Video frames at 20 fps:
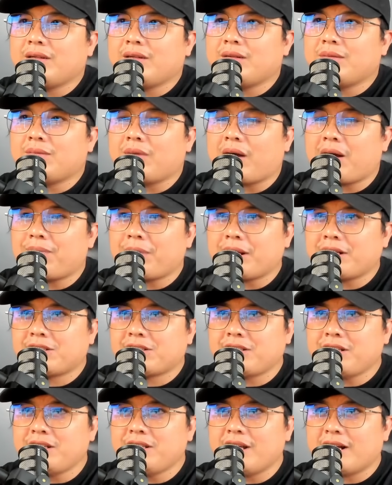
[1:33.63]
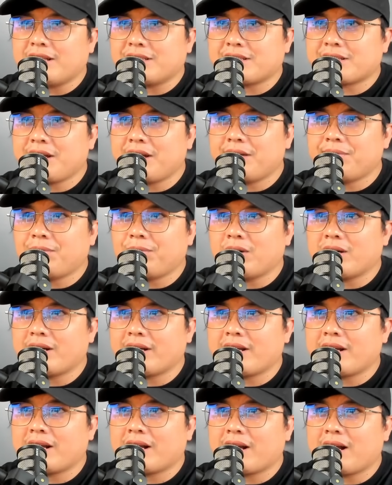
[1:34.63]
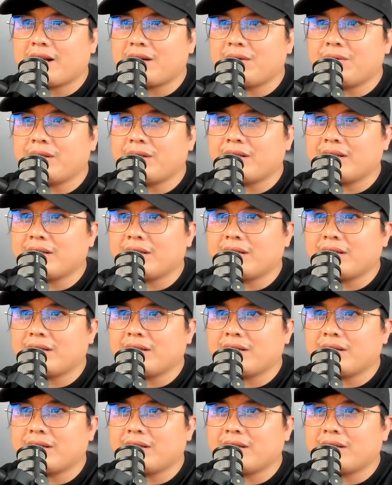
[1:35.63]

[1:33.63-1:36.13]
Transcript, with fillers: Mga Palestinians, ayan po ang kanilang gagawin.